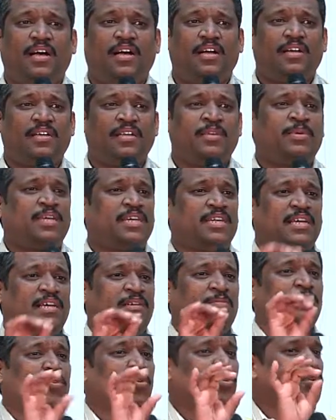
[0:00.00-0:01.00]
இங்கே
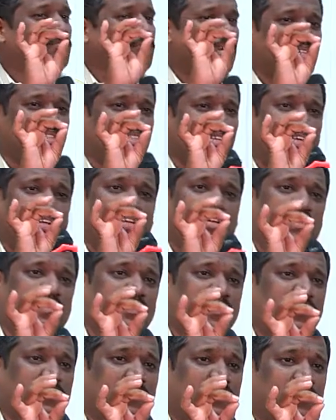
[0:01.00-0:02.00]
பாருங்கள் ஒரு மருந்து இல்லை
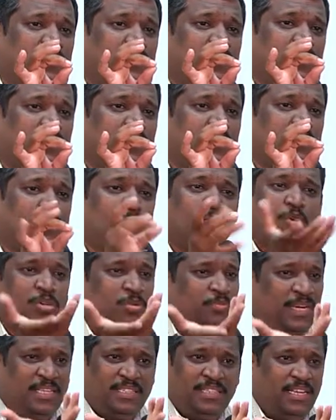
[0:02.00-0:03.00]
ஒரு
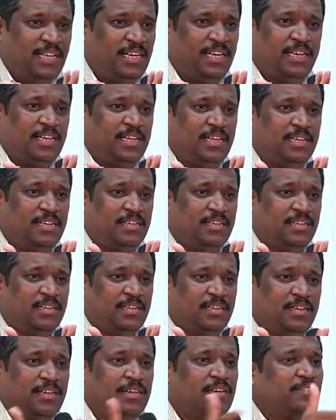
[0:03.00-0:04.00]
மாத்திரை இல்லை
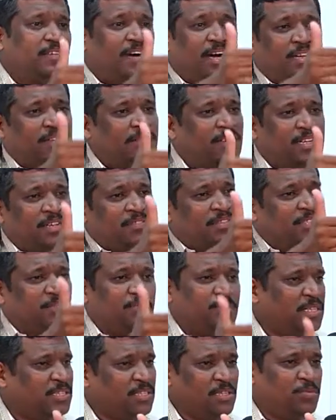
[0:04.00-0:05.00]
வார வாரம் வந்து
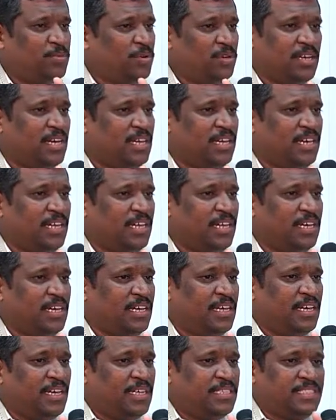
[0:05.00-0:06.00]
பார்த்துட்டு போங்கங்கல்ல
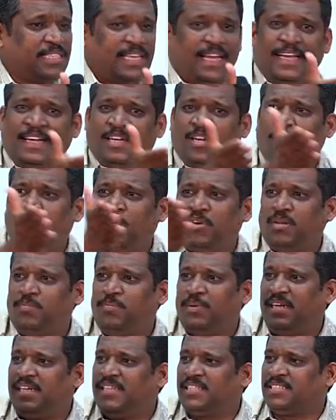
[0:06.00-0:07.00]
ஸ்கேன் ரிப்போர்ட்டு
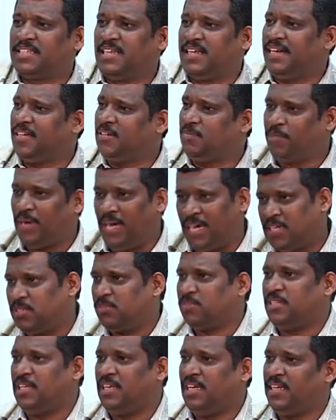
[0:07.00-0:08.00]
பிளட் டெஸ்ட்லாம் எனக்கு
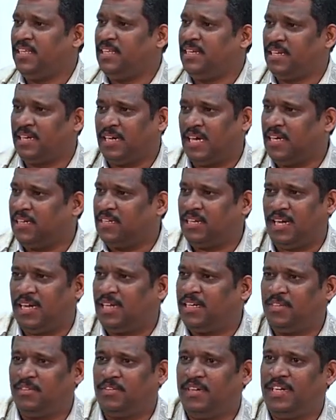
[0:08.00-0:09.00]
பார்க்கவும் தெரியாது எனக்கு காட்
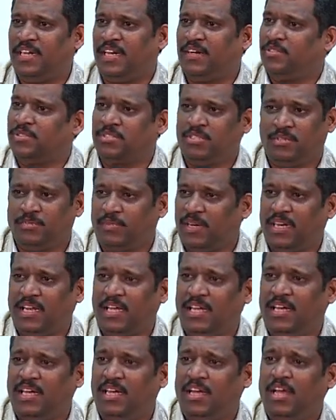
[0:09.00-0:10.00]
காட்ட வேண்டிய அவசியம்
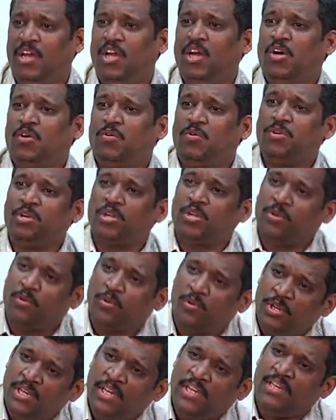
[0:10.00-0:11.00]
இல்லை உங்கள்
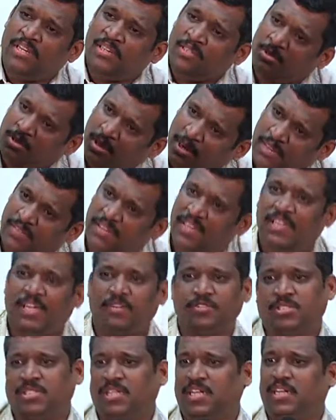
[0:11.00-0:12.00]
நோய் என்னென்னு சொல்ல வேண்டிய
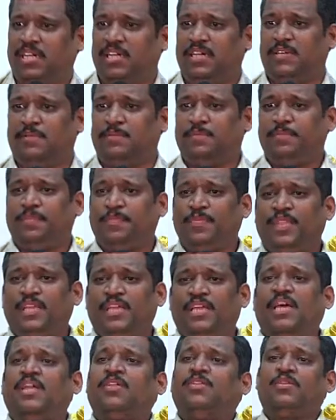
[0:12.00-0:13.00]
அவசியம் இல்லை
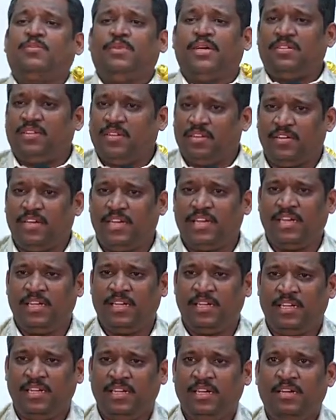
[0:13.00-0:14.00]
இரநூறு பேர் வருவாங்க
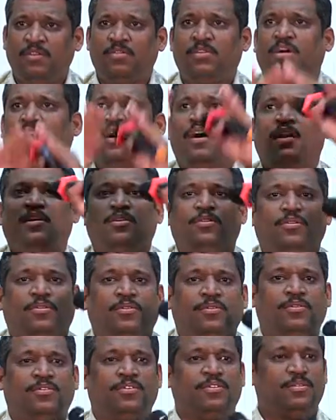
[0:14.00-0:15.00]
ஒரு ஹால்
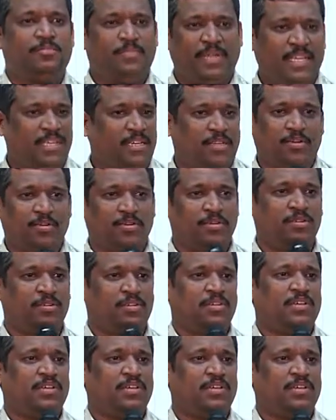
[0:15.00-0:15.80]
இருக்கும் மைக் இருக்கும்